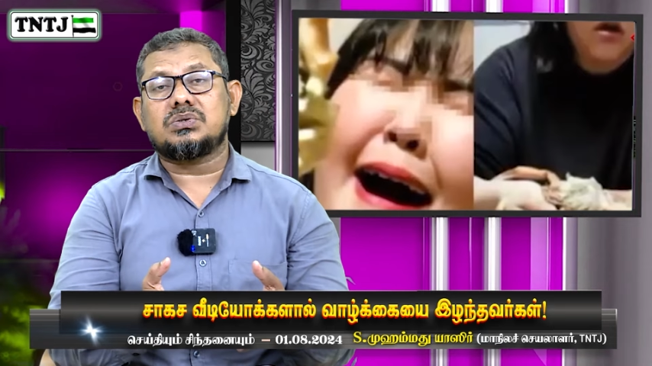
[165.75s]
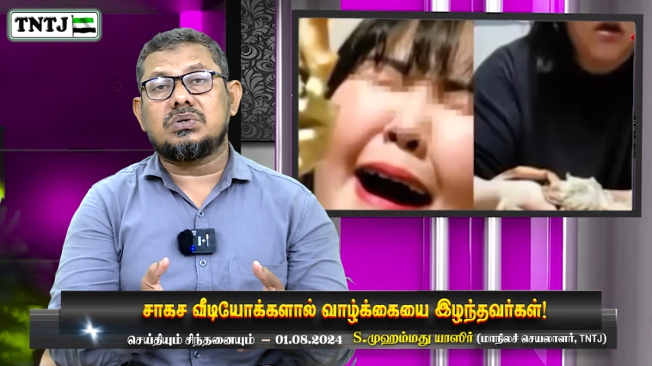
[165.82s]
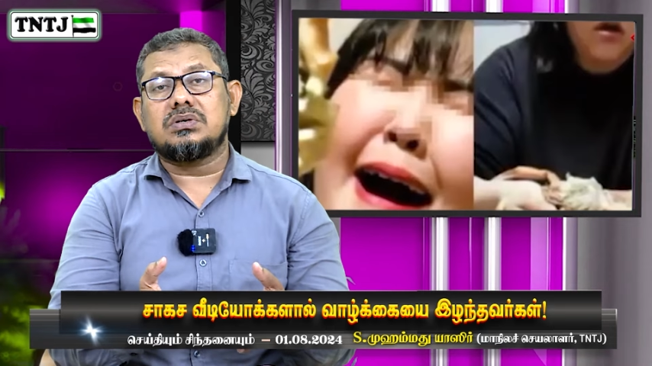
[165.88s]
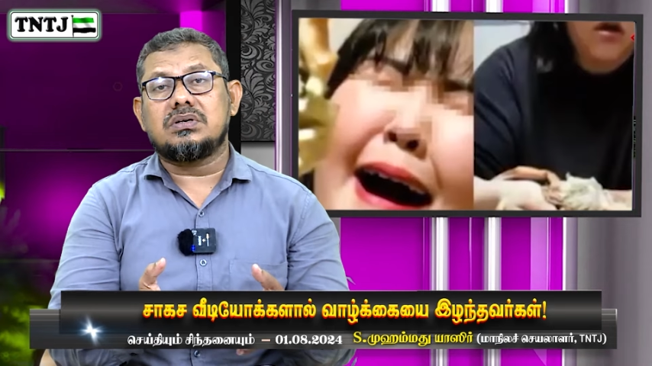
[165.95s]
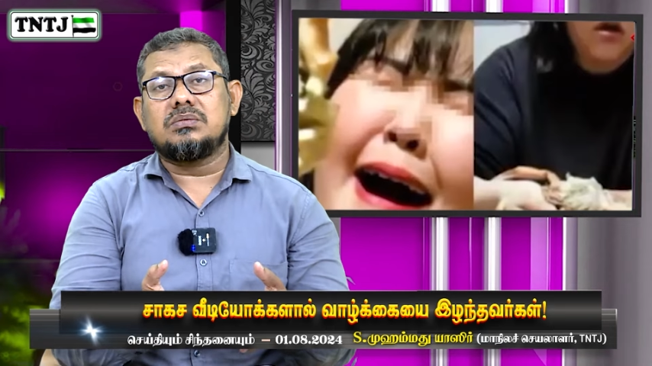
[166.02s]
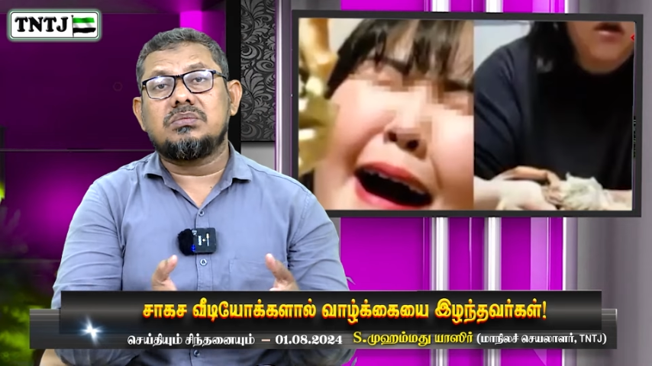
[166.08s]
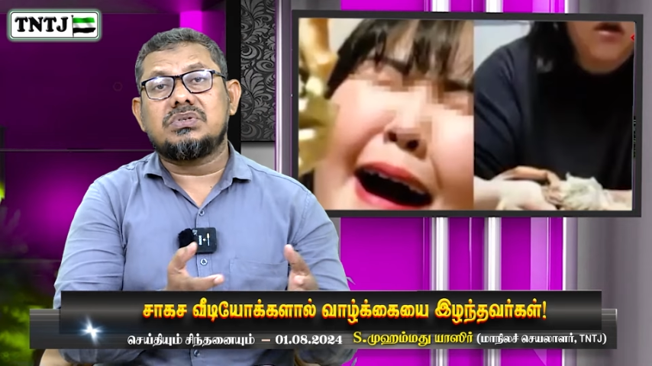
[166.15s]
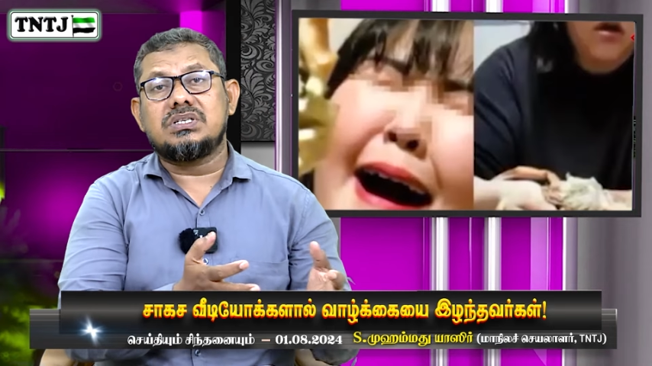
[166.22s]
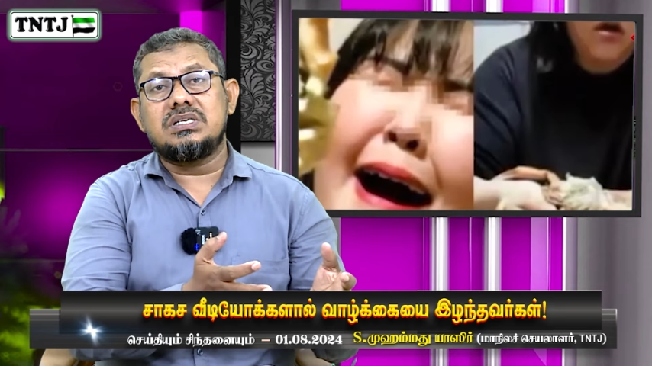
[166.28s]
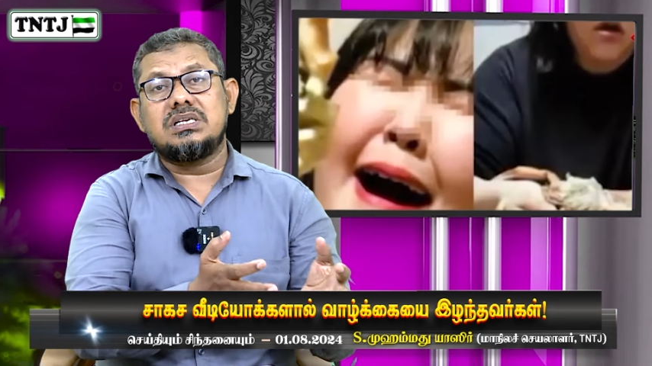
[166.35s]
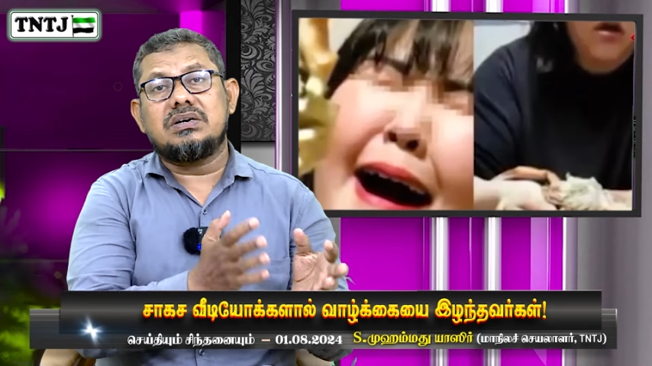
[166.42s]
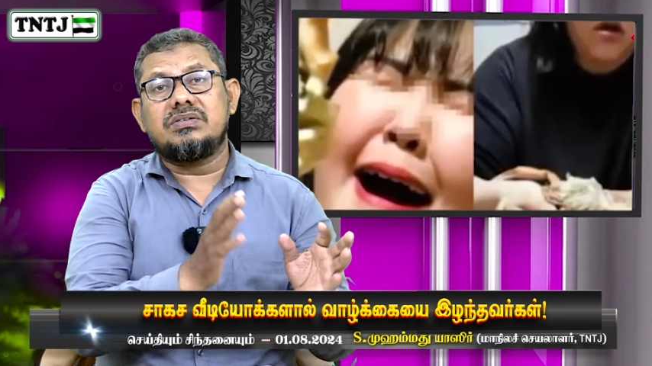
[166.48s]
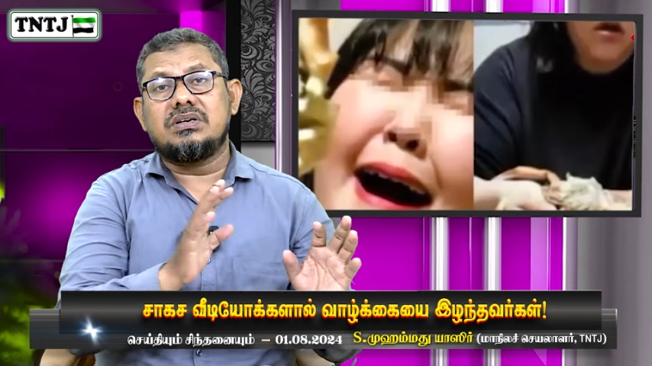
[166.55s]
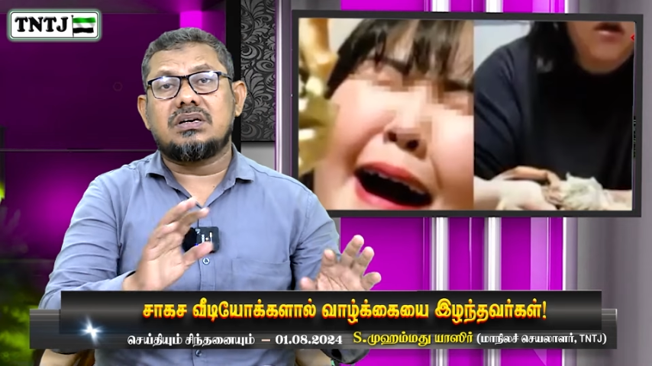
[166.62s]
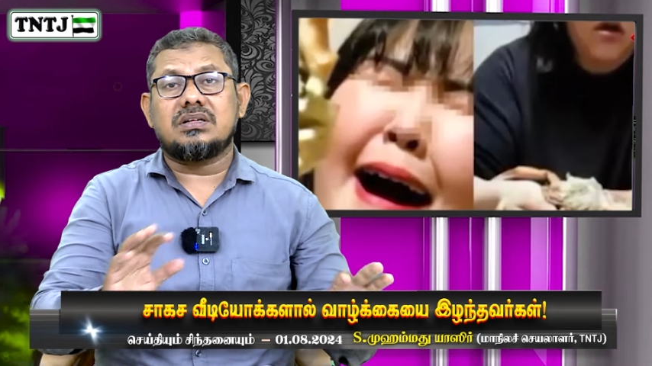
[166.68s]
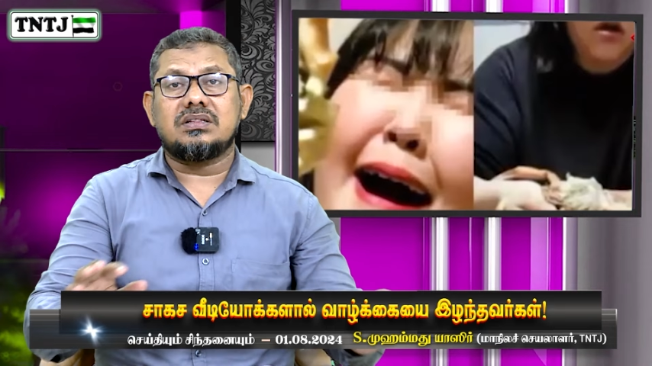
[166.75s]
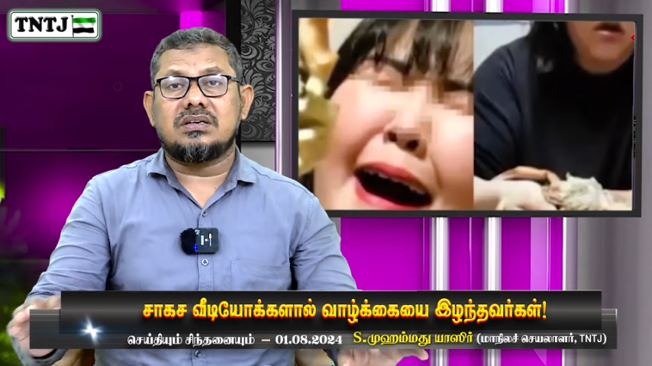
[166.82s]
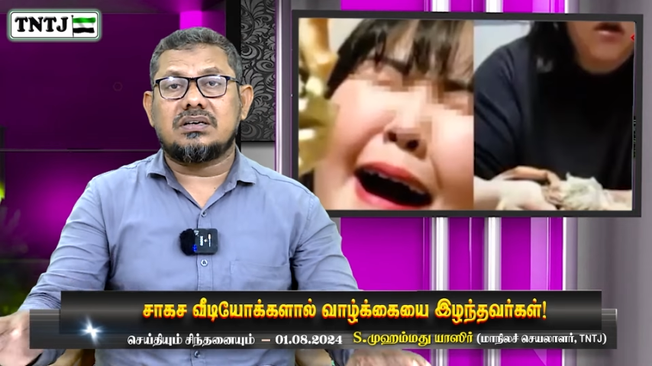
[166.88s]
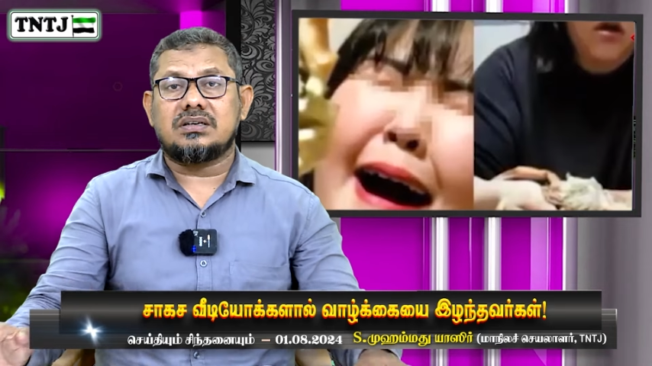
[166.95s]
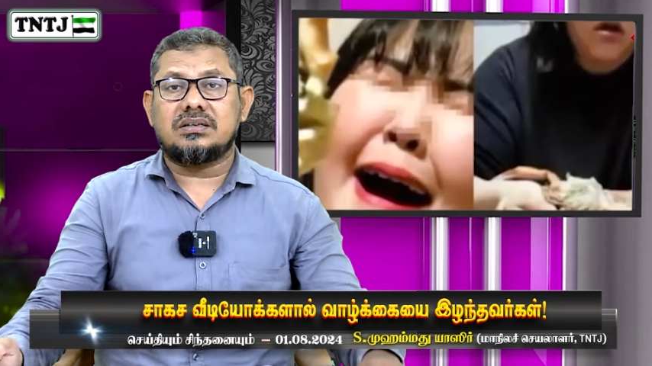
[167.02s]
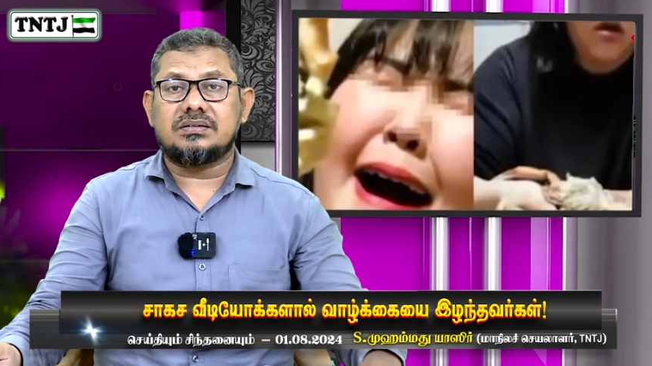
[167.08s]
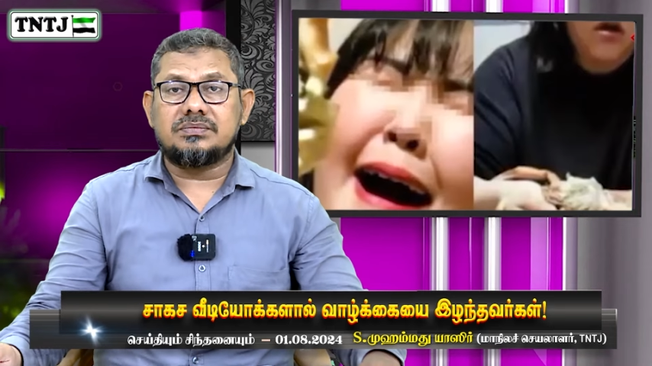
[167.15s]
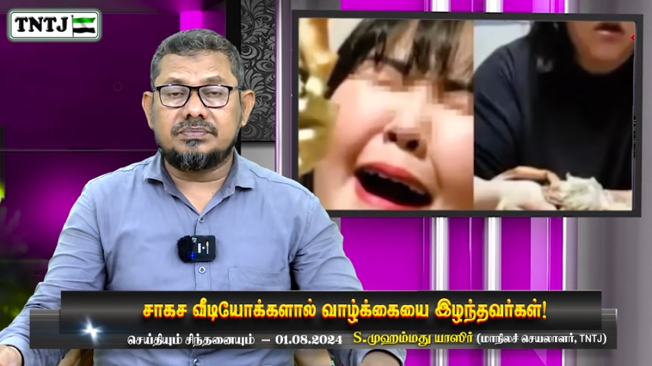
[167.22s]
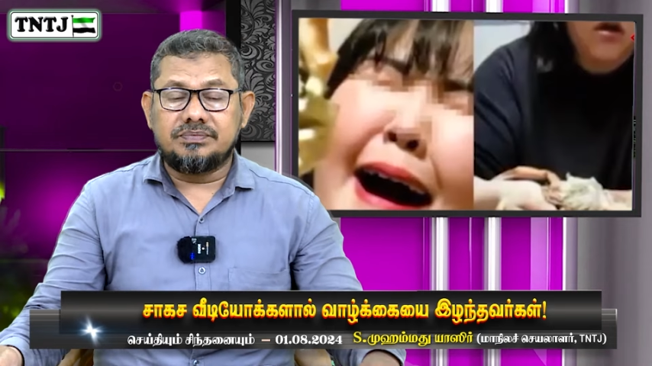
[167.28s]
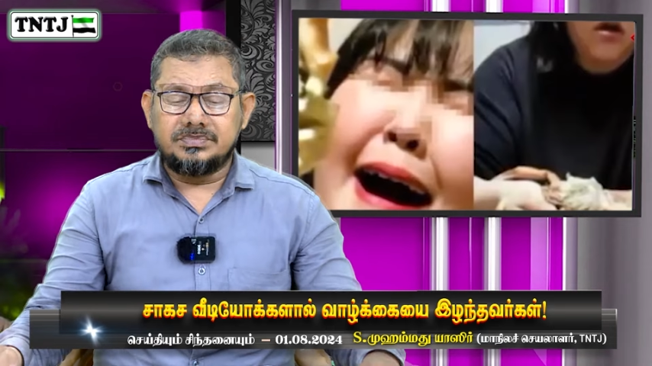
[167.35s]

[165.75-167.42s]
சோகம் சீனாவில் நடந்திருக்கிறது